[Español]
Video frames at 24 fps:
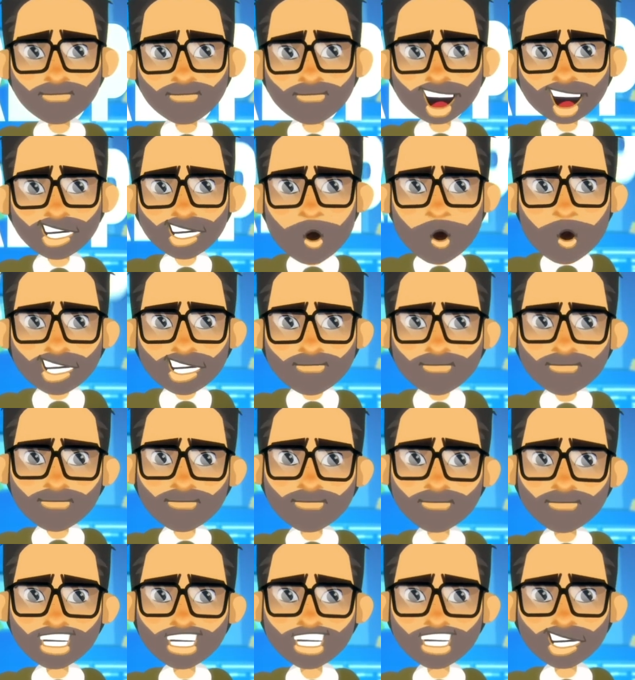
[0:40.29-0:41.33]
en cualquier
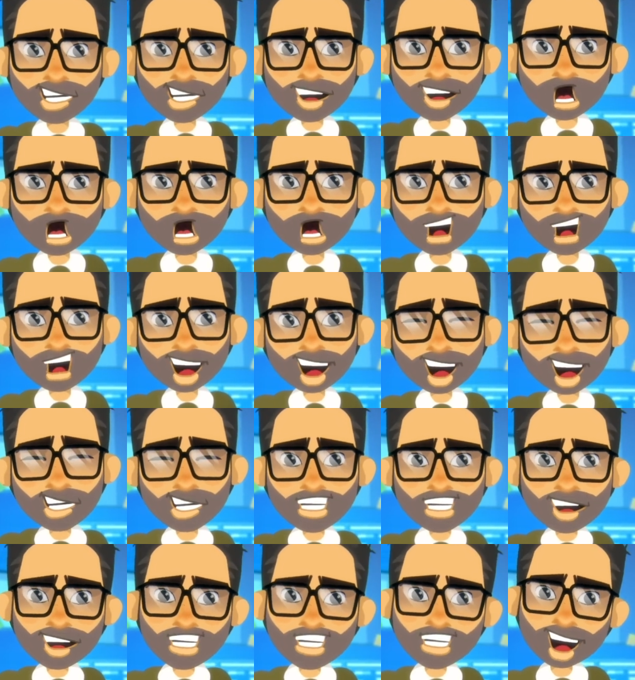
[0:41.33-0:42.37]
dispositivo con
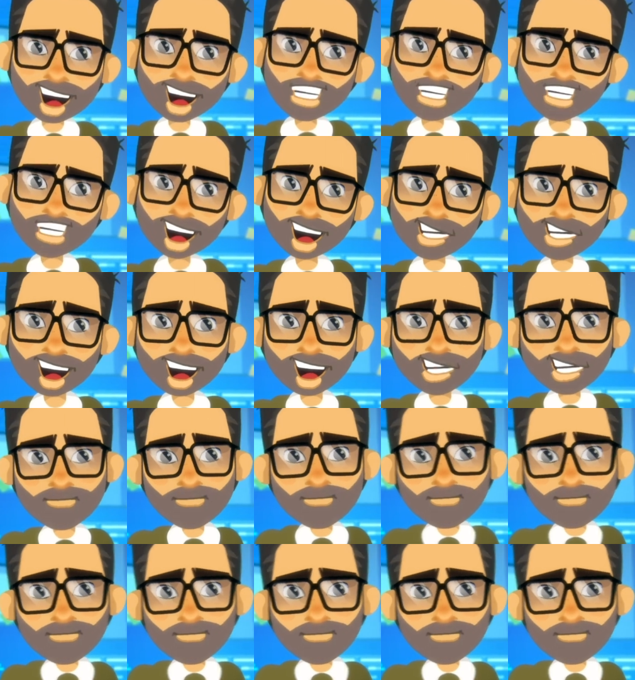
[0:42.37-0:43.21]
acceso a Internet,